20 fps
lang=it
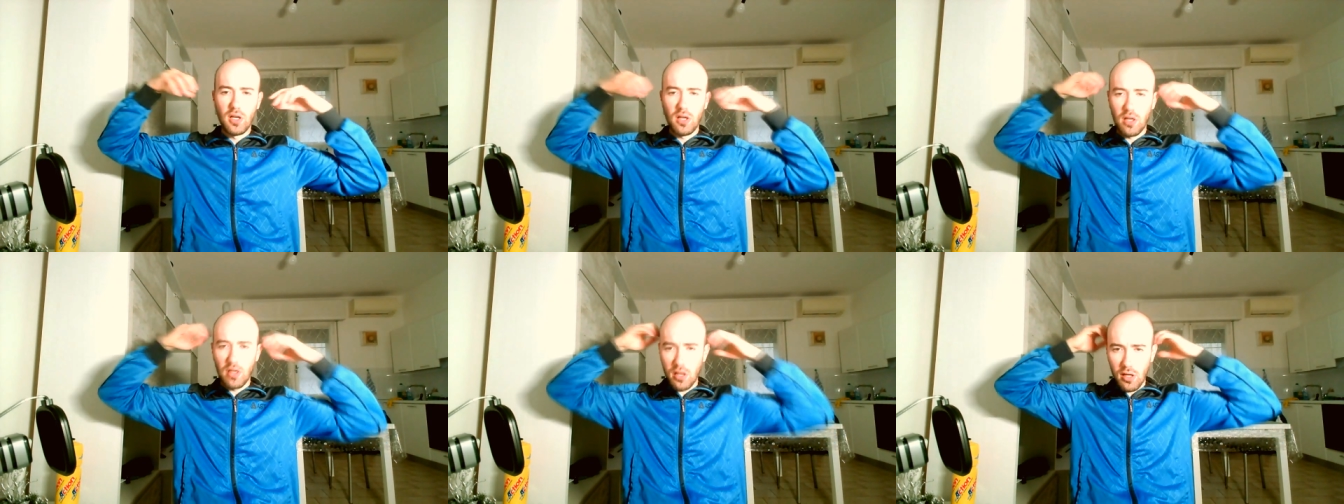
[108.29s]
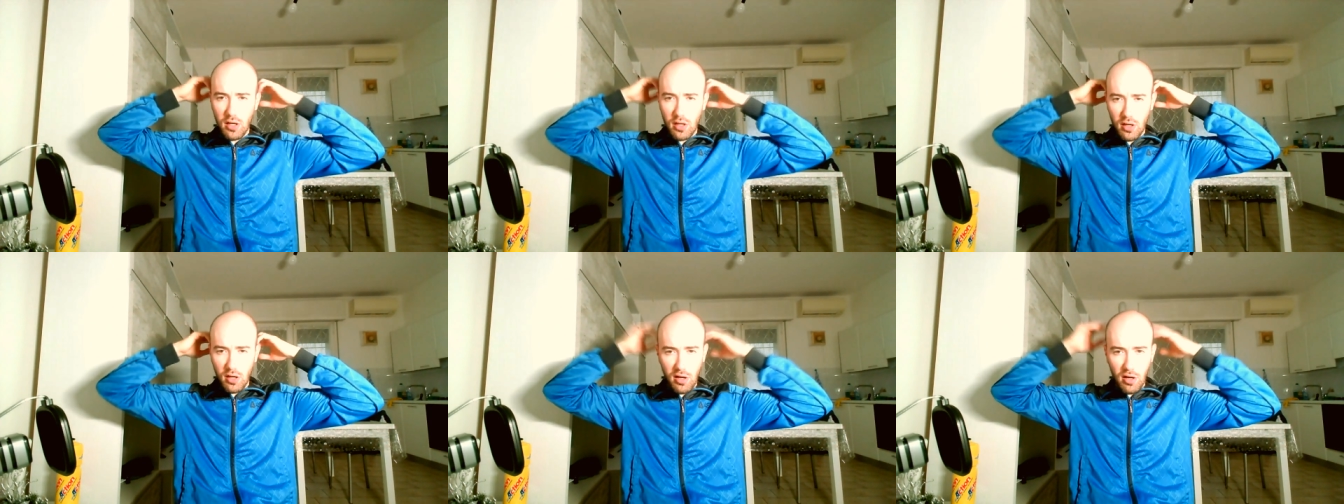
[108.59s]

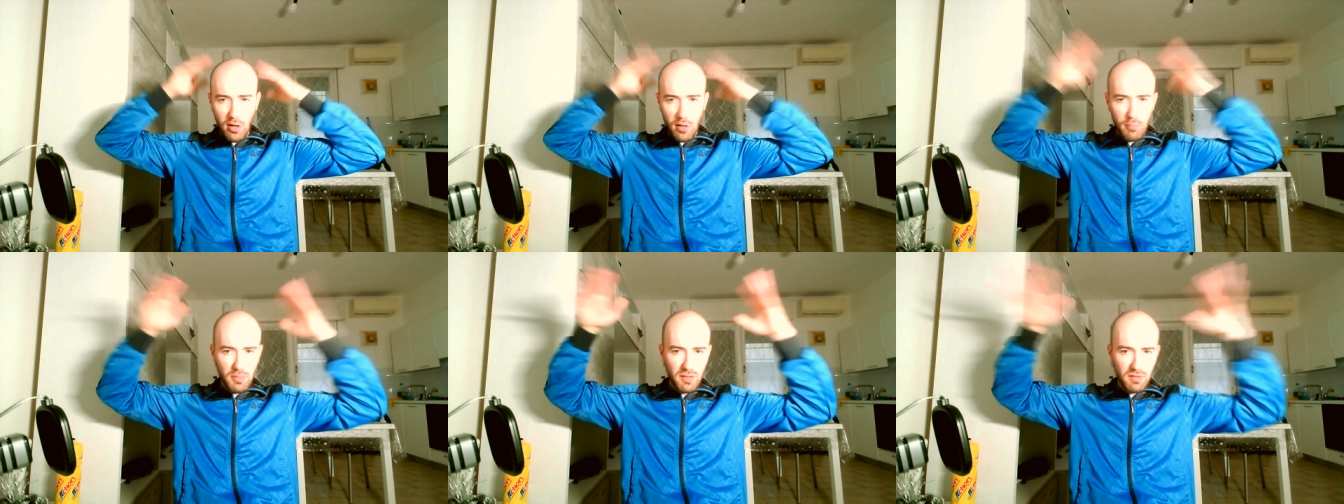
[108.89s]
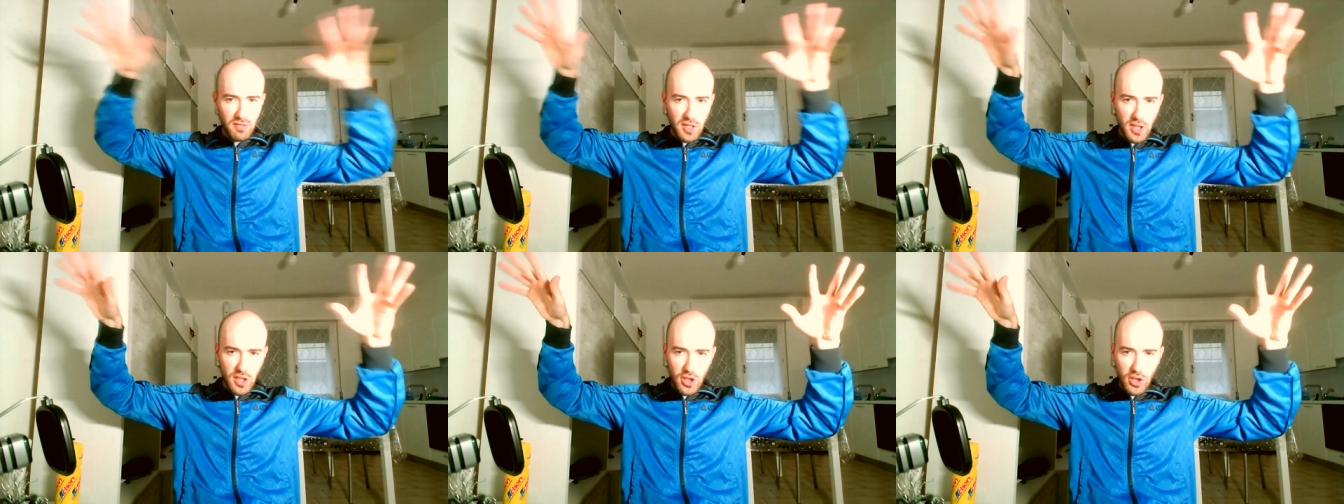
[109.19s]
eh,
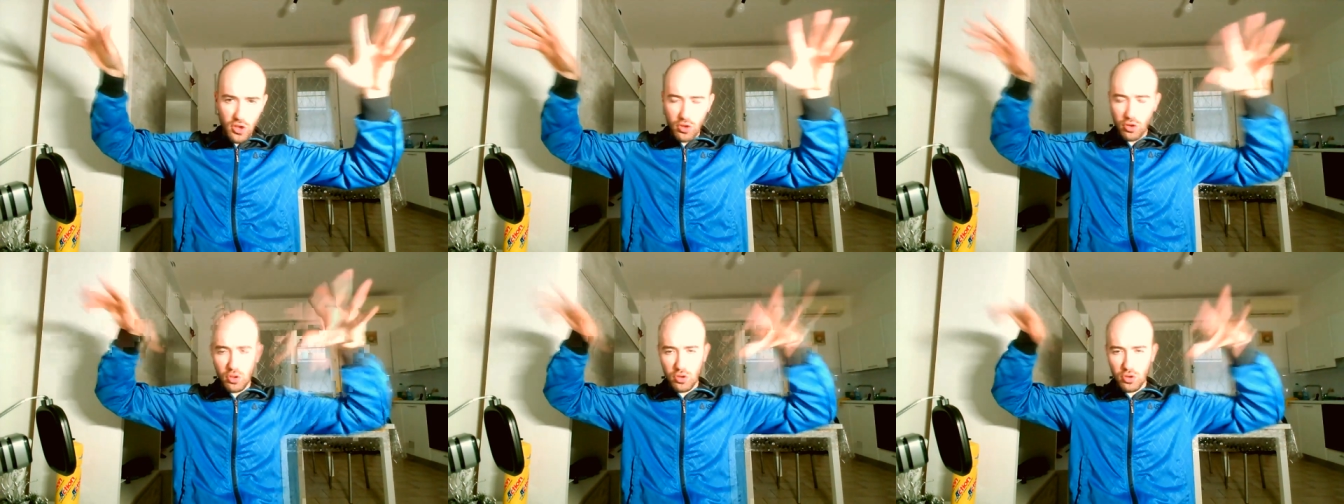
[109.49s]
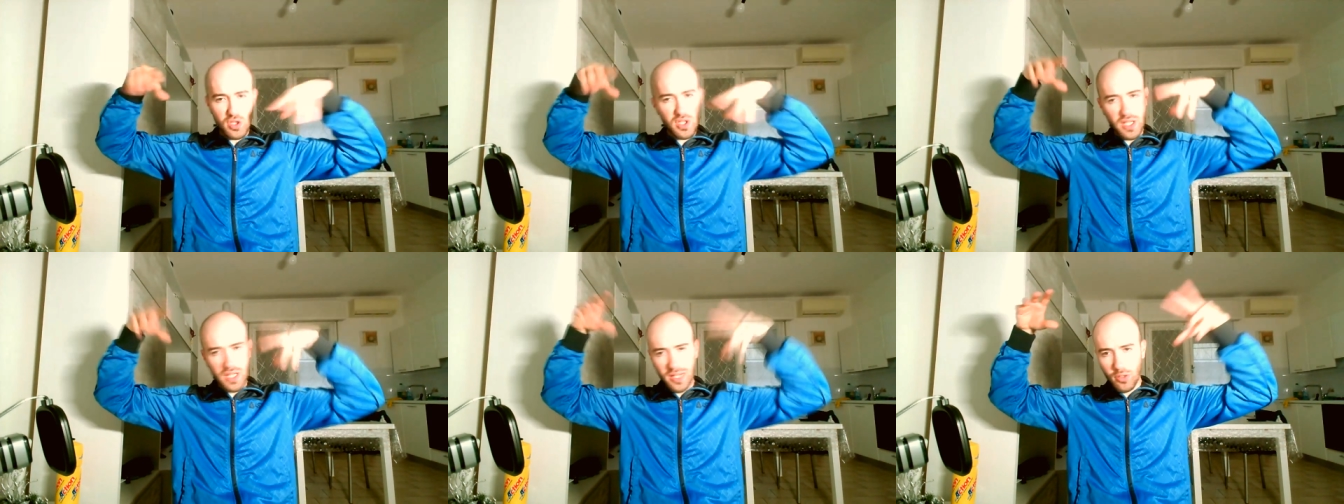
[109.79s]
Mefisto,
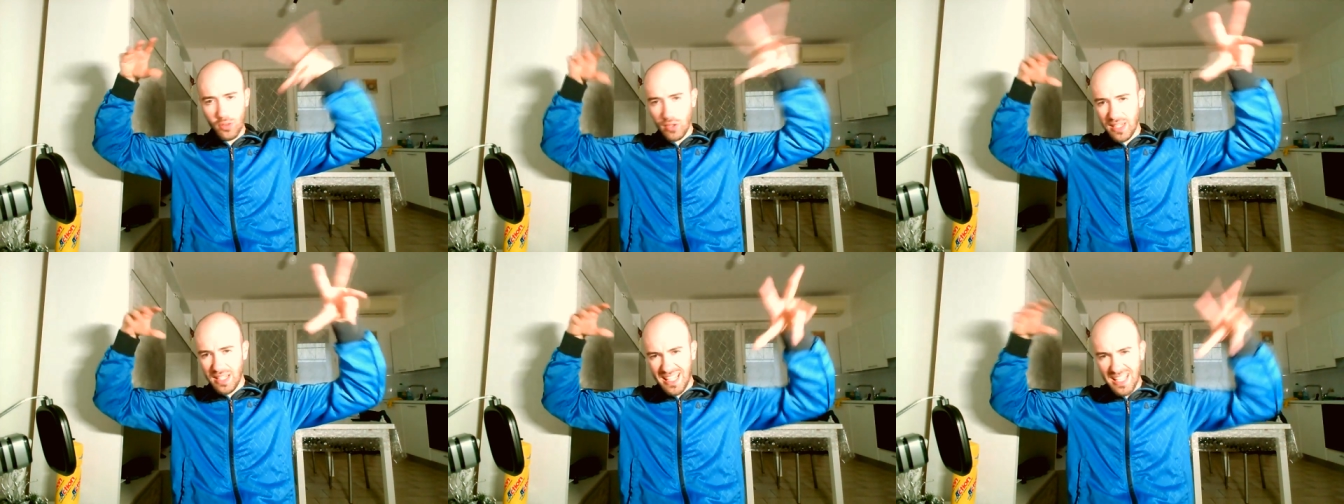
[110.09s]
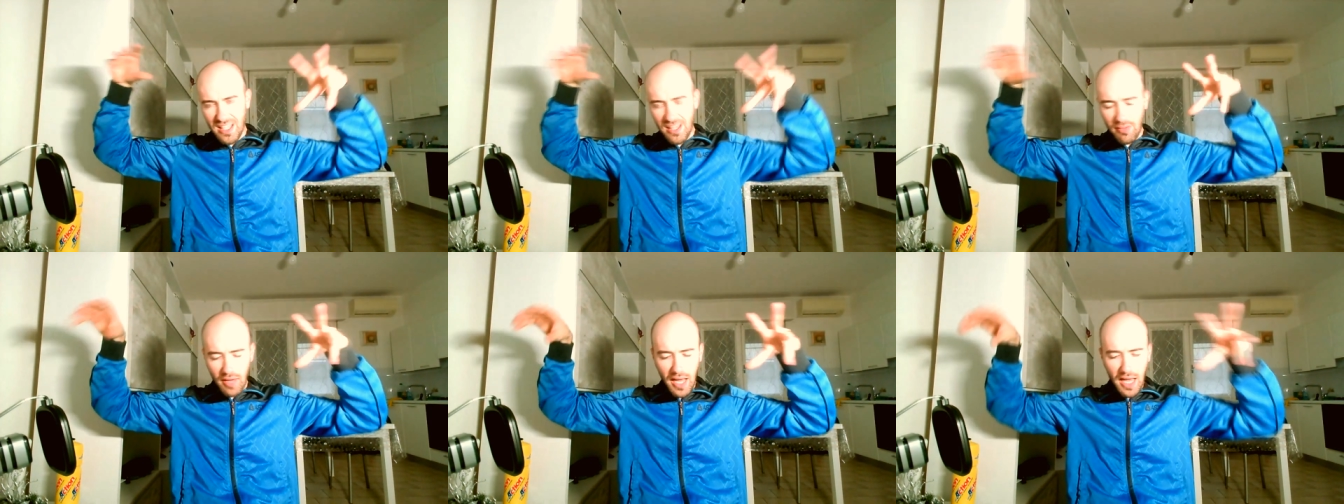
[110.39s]

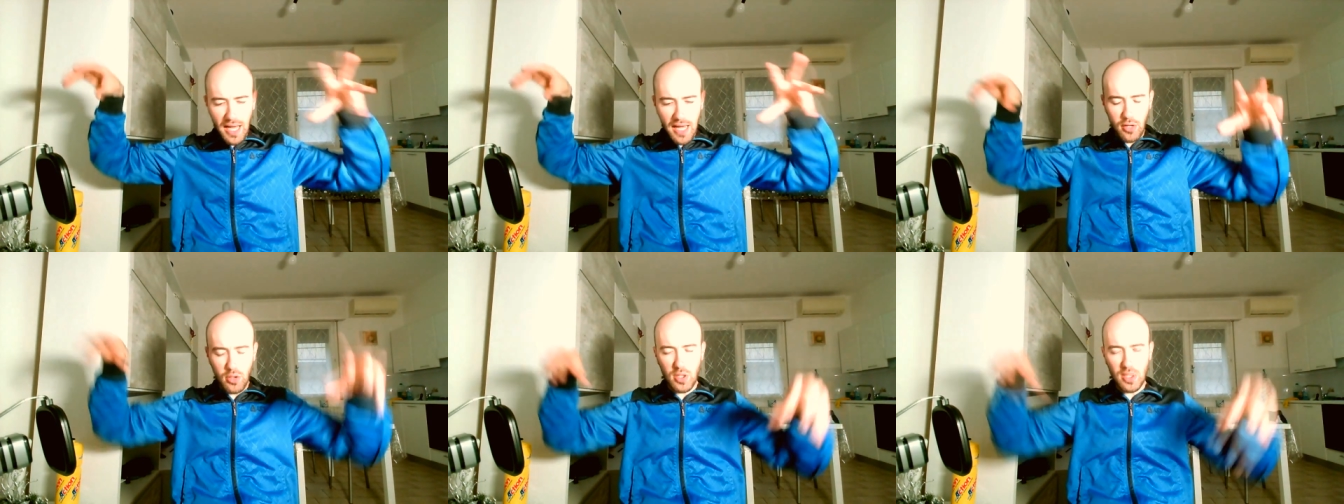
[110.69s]
stregonerie varie,